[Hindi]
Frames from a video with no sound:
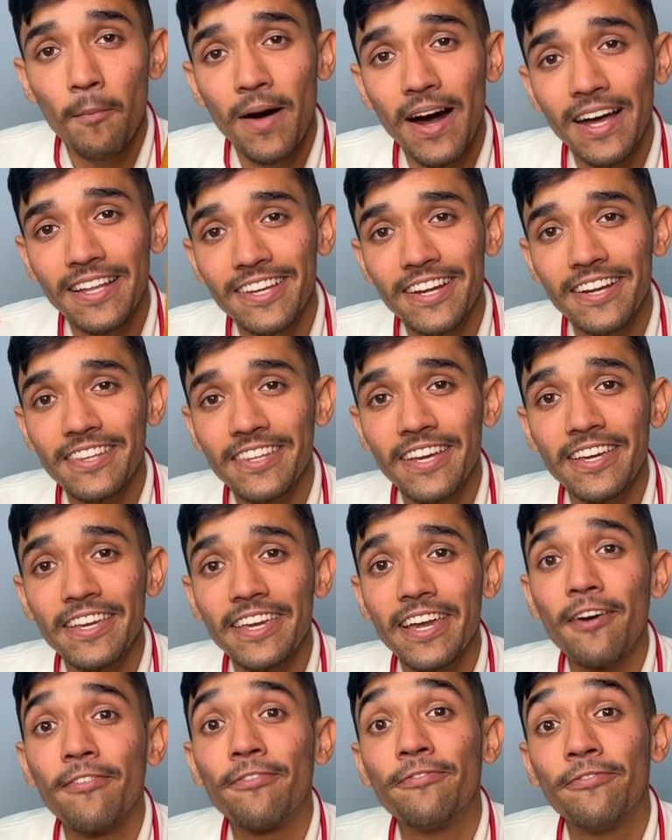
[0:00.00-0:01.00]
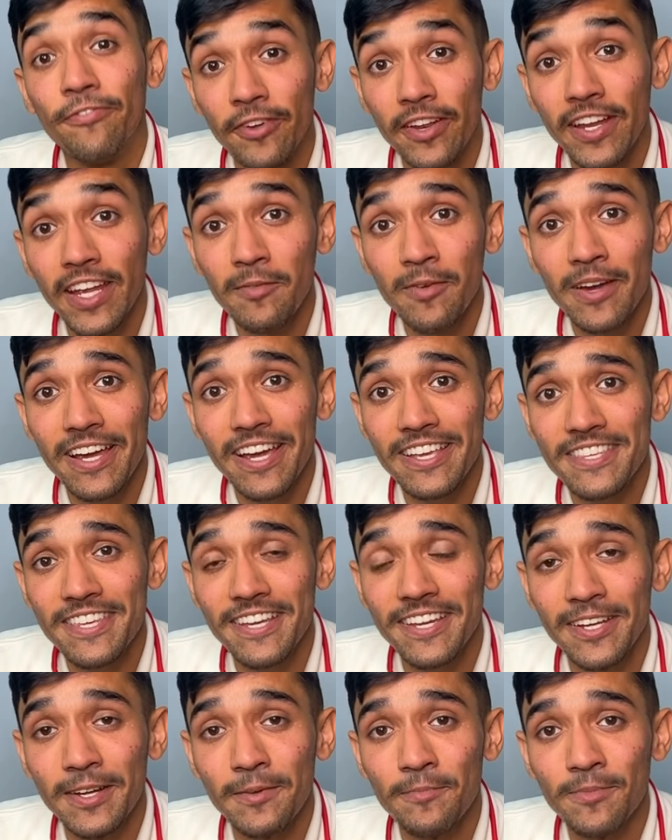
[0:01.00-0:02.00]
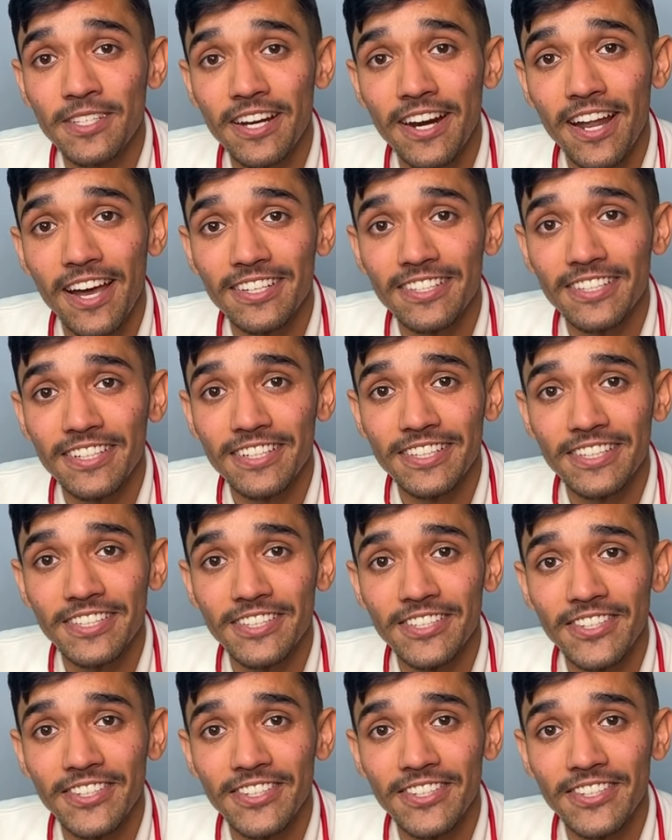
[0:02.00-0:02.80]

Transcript: अब बात करते हैं कि आप फ्री में कैसे ग्रिप चढ़ा सकते